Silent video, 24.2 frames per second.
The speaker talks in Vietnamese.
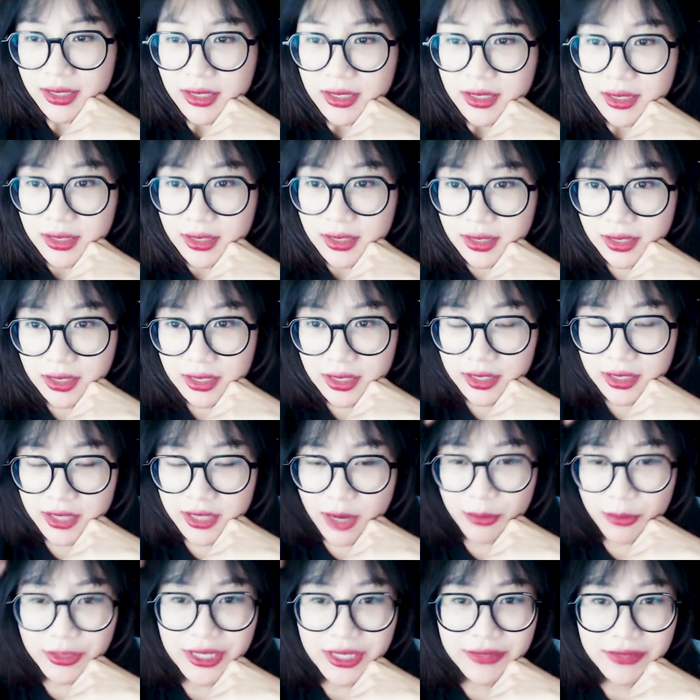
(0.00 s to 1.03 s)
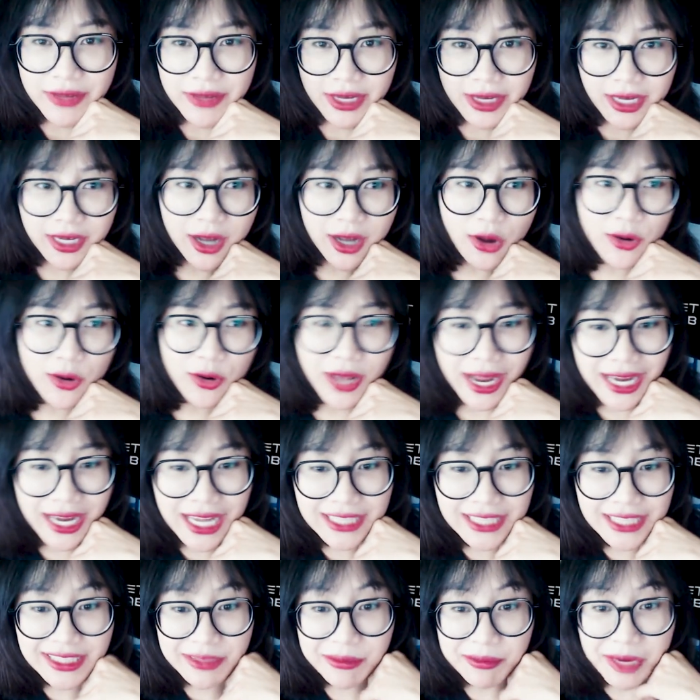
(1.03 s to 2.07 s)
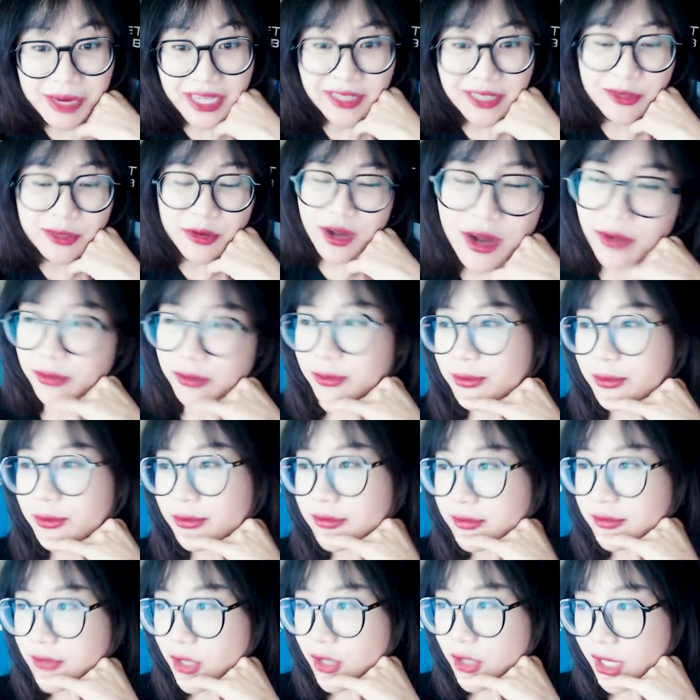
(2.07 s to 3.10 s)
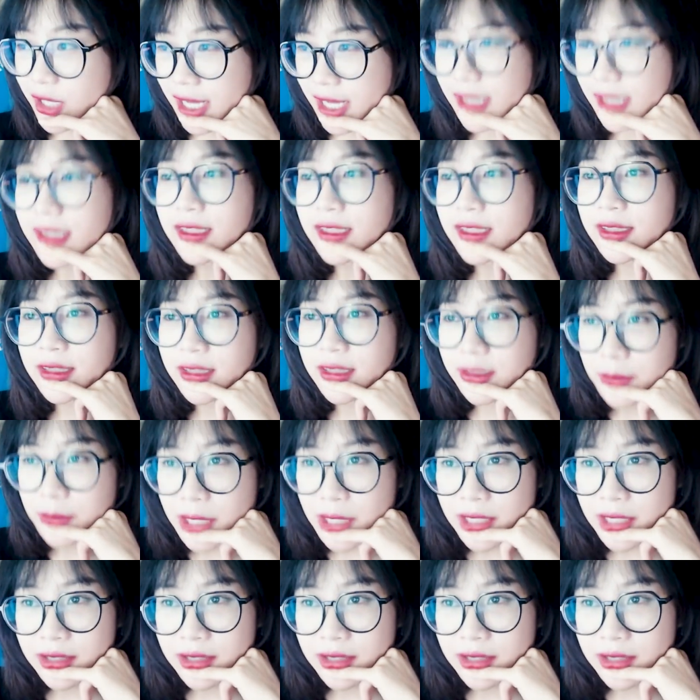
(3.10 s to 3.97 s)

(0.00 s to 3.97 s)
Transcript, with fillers: uh, đồng ý về cái câu là hãy là chính mình đúng không ok chấp nhận